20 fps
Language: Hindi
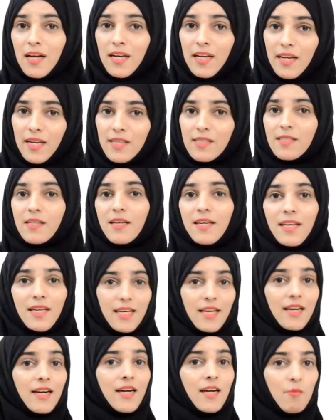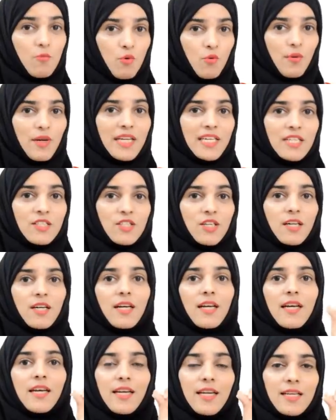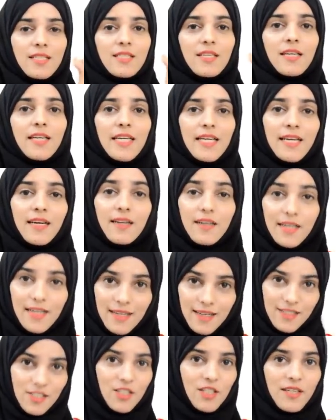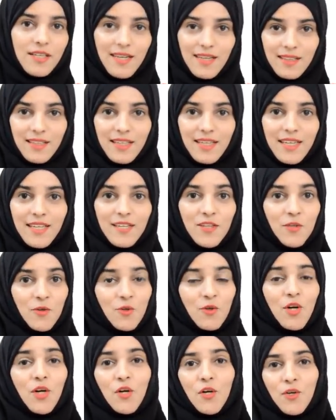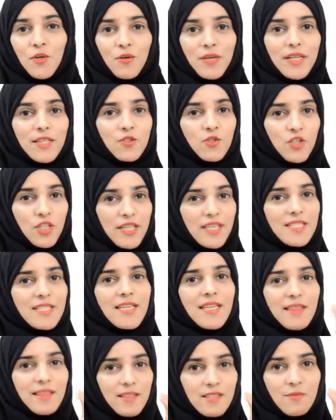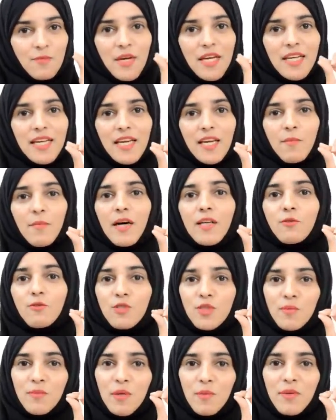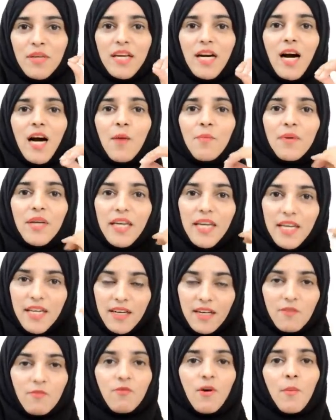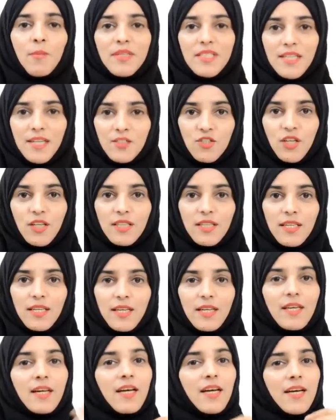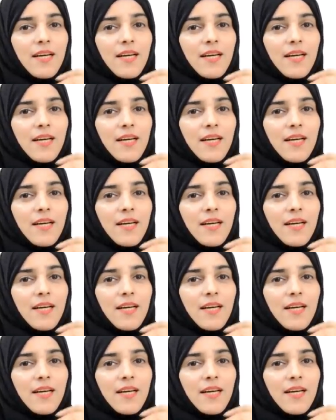लेज़र हेयर रिमूवल की जगह लेज़र हेयर रिडक्शन कहते हैं क्यों क्योंकि छः से दस महीने के बाद उसमें भी आपके हेयर वापस आ जाते हैं